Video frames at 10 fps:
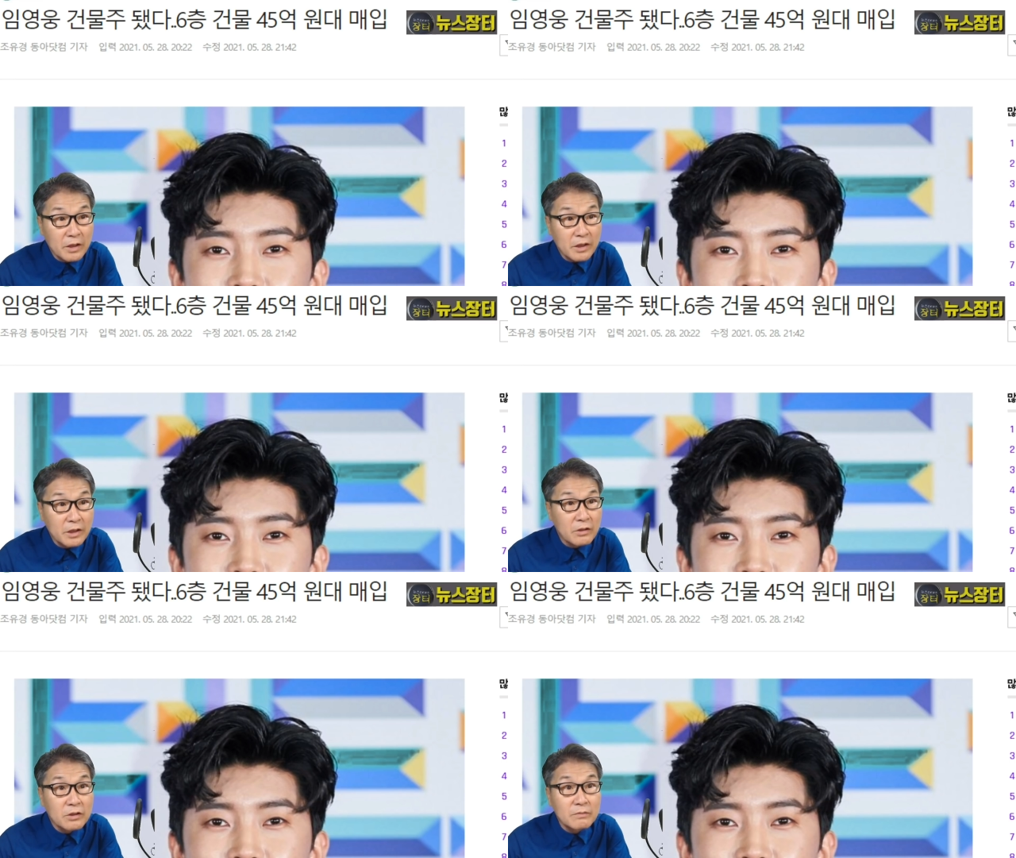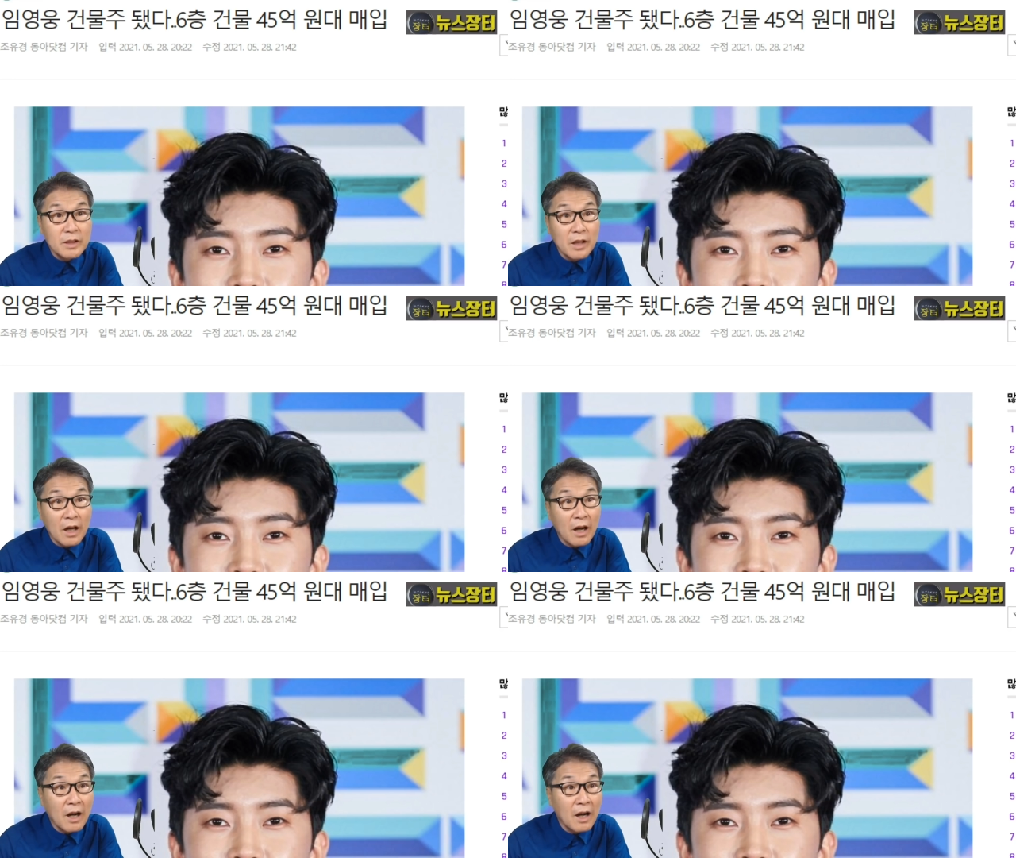
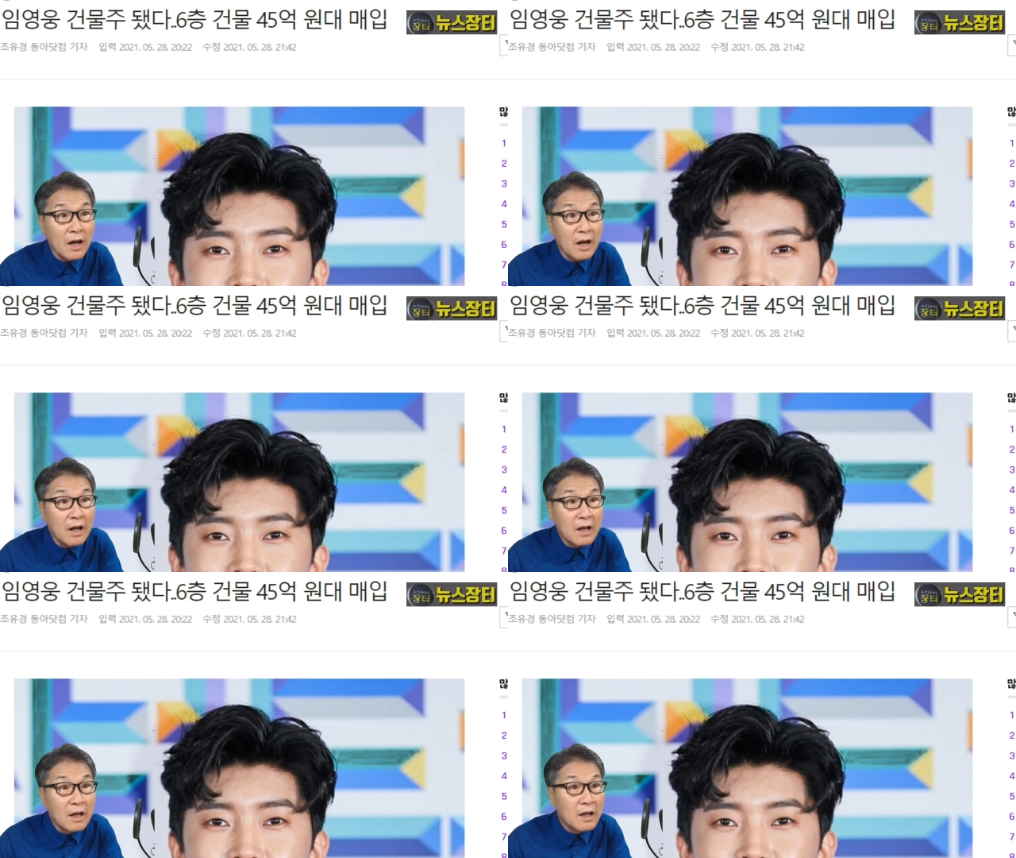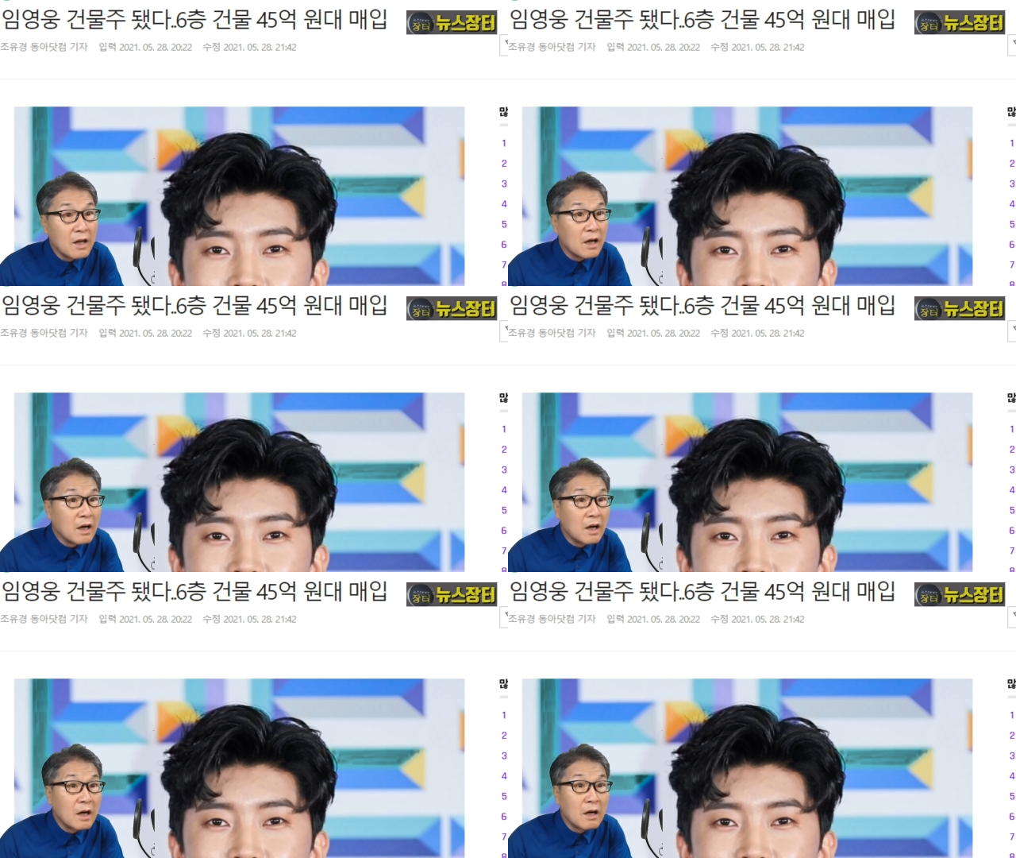이렇습니다.
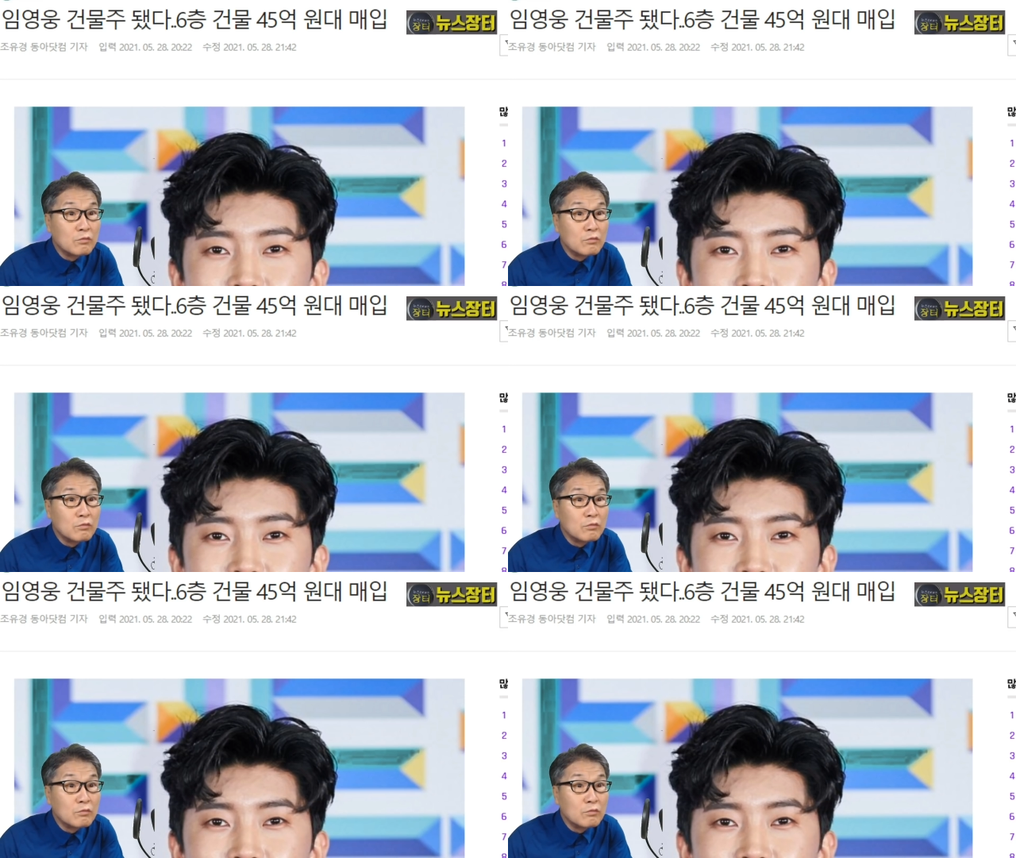어,